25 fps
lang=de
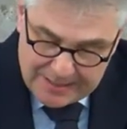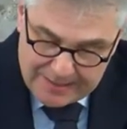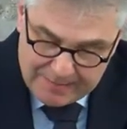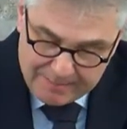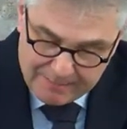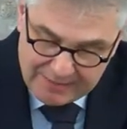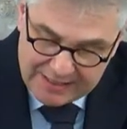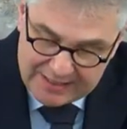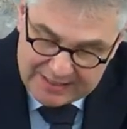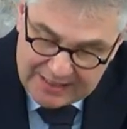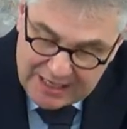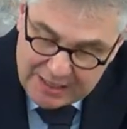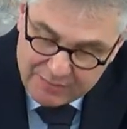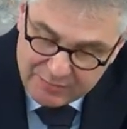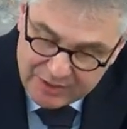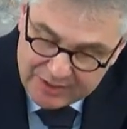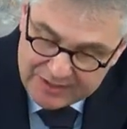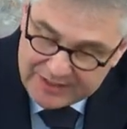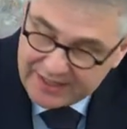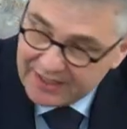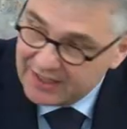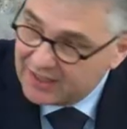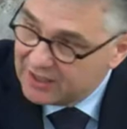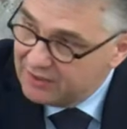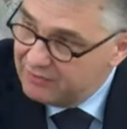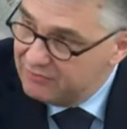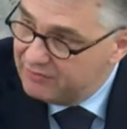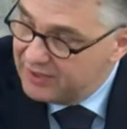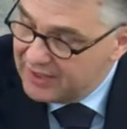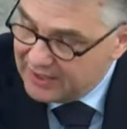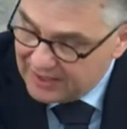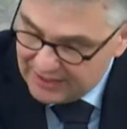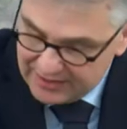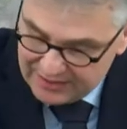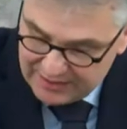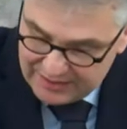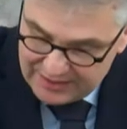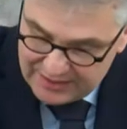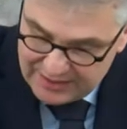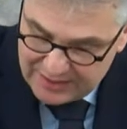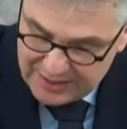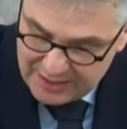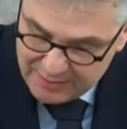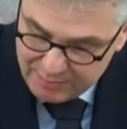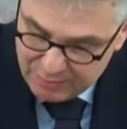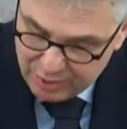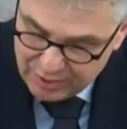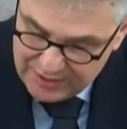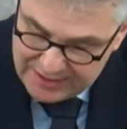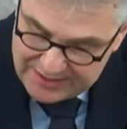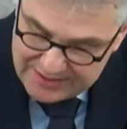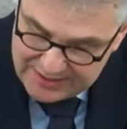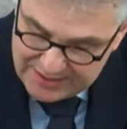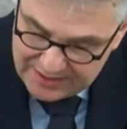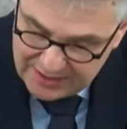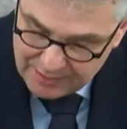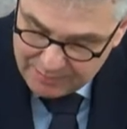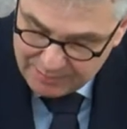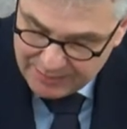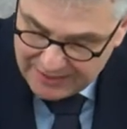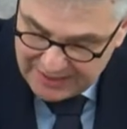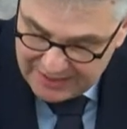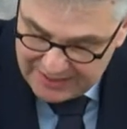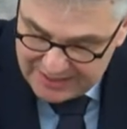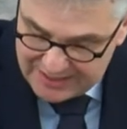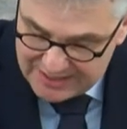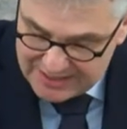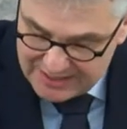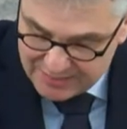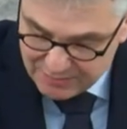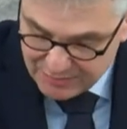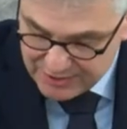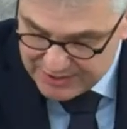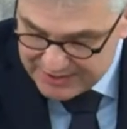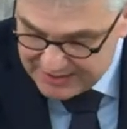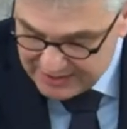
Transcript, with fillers: Meine Damen und Herren, wer einen Politiker preist, muss